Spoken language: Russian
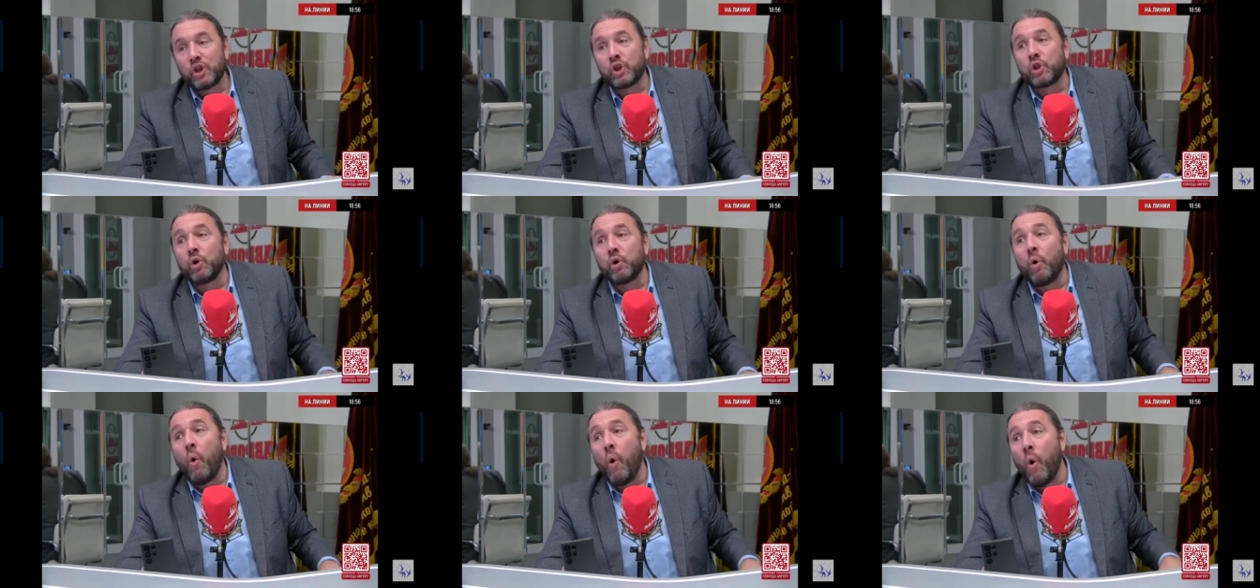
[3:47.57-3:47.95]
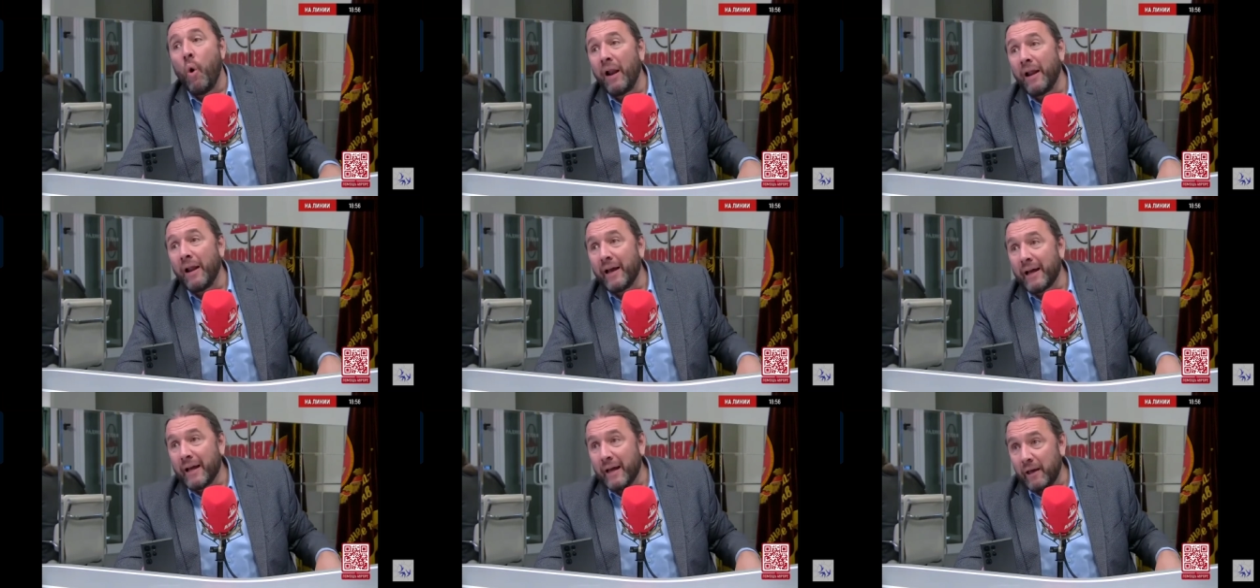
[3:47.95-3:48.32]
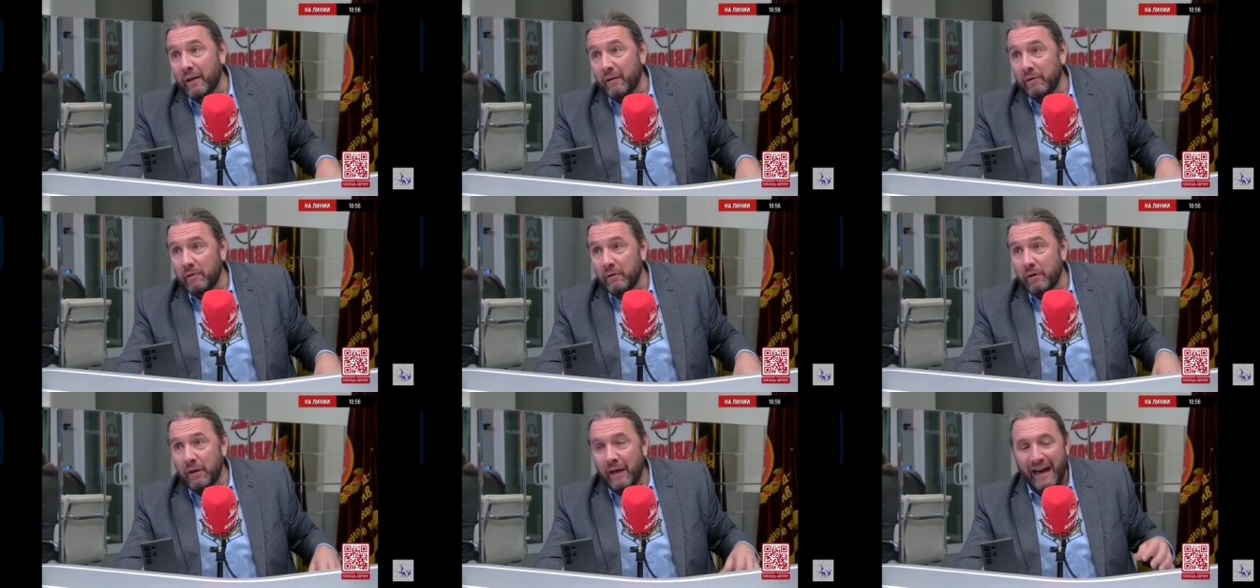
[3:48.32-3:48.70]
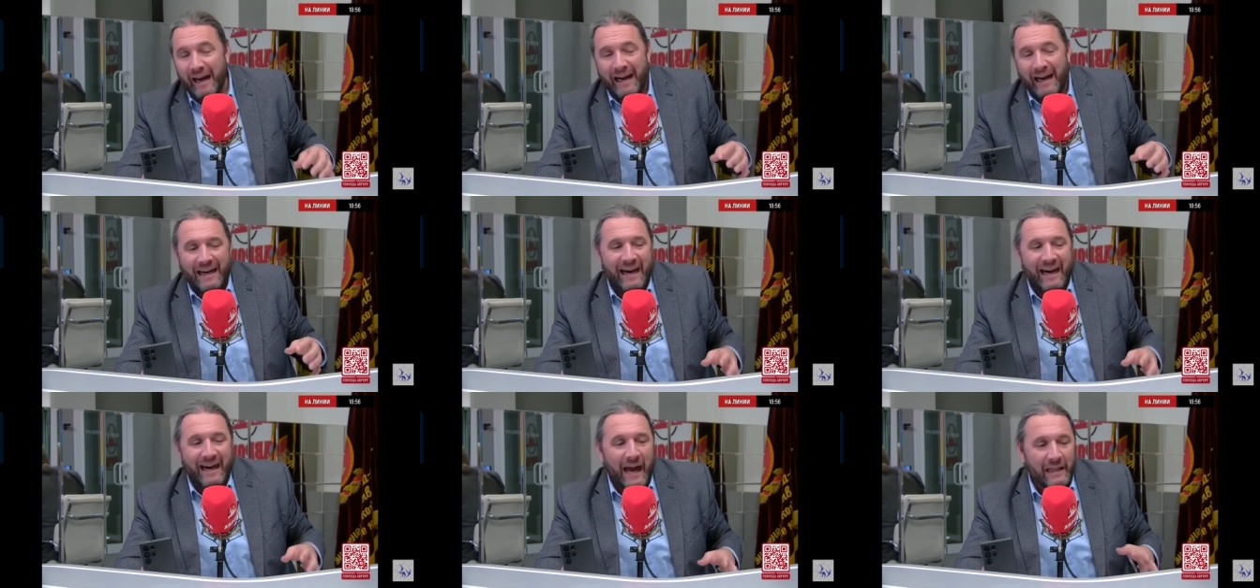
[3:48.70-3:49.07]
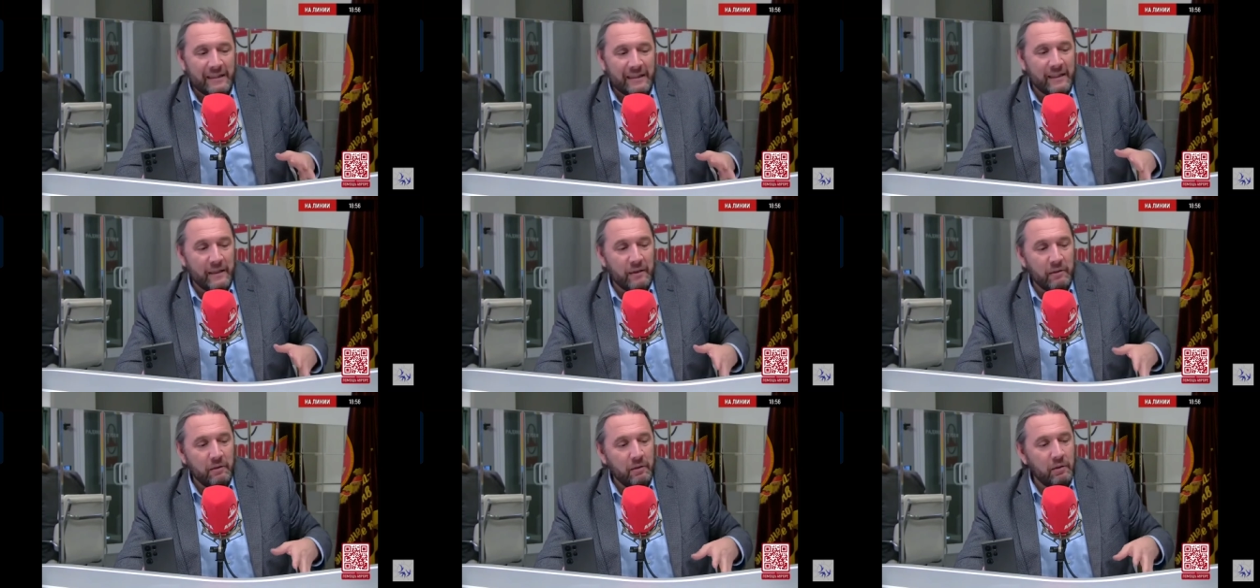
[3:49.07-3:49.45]
только
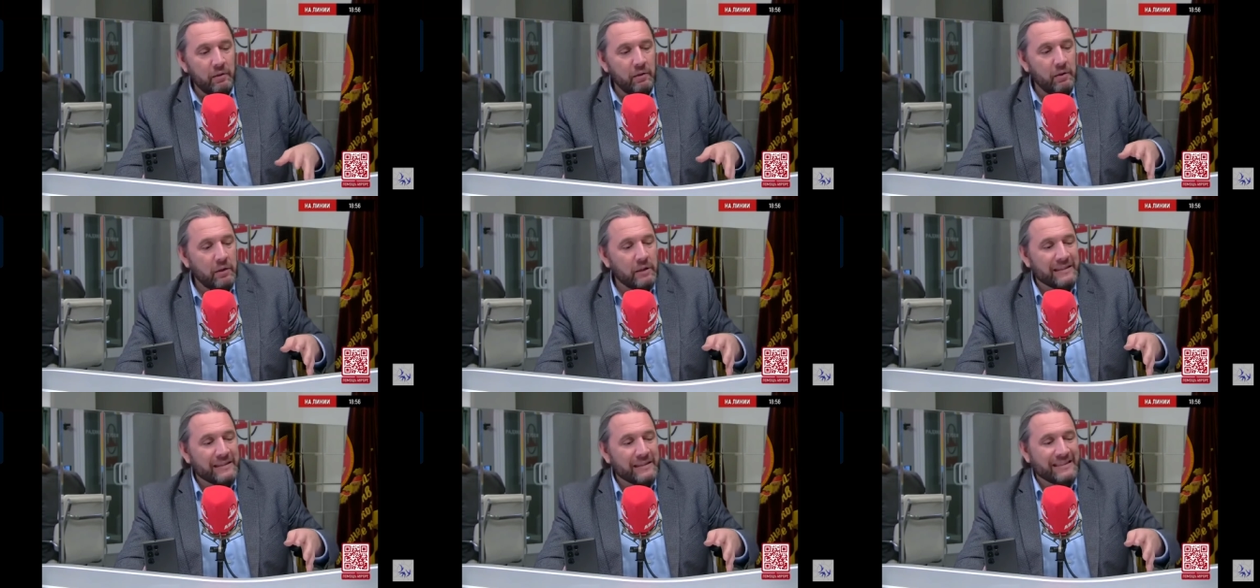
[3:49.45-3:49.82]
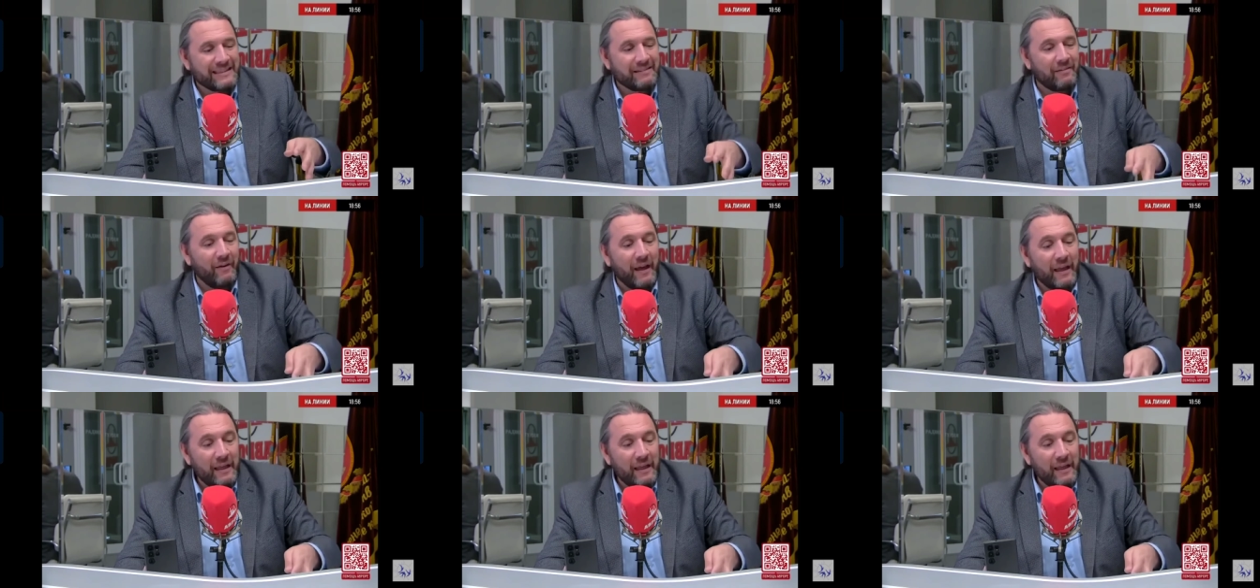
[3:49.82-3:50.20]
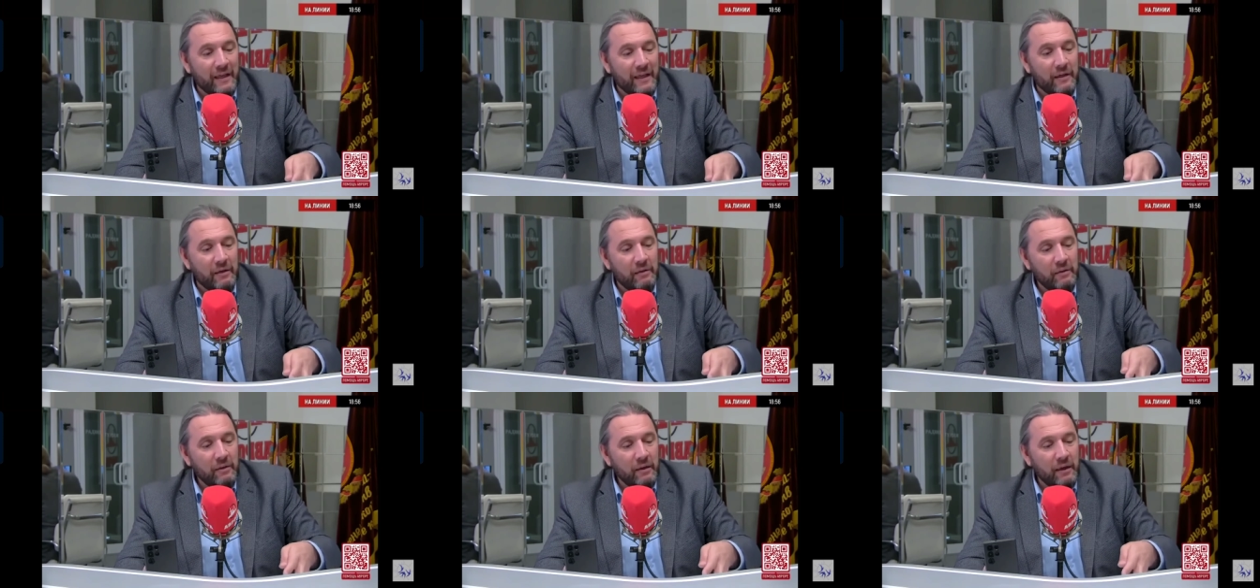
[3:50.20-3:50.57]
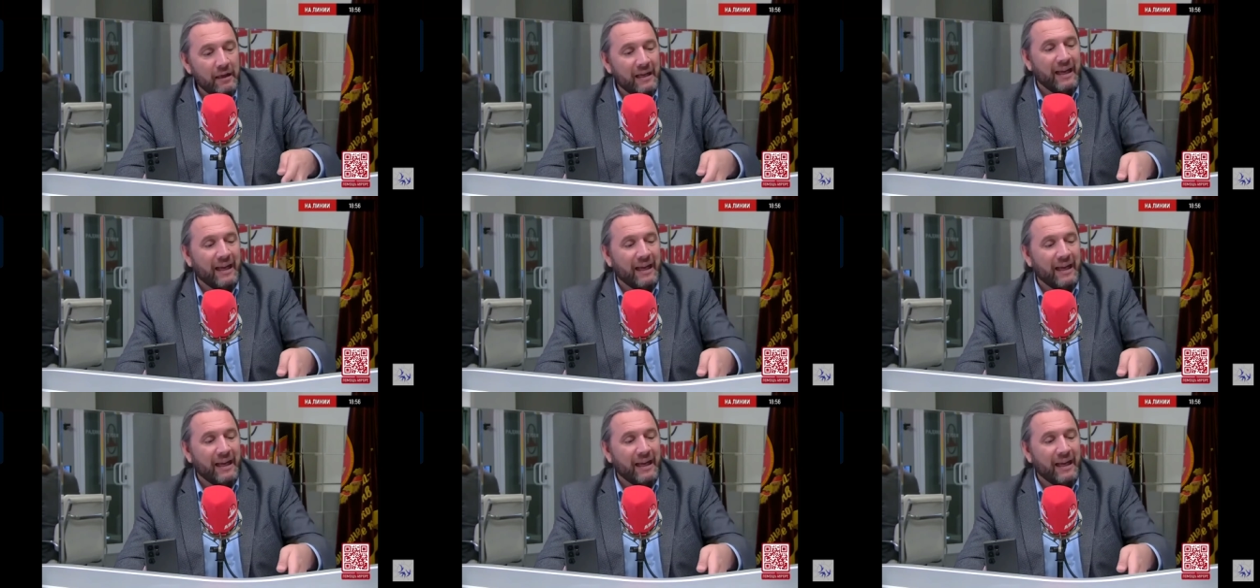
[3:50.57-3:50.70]
ради своих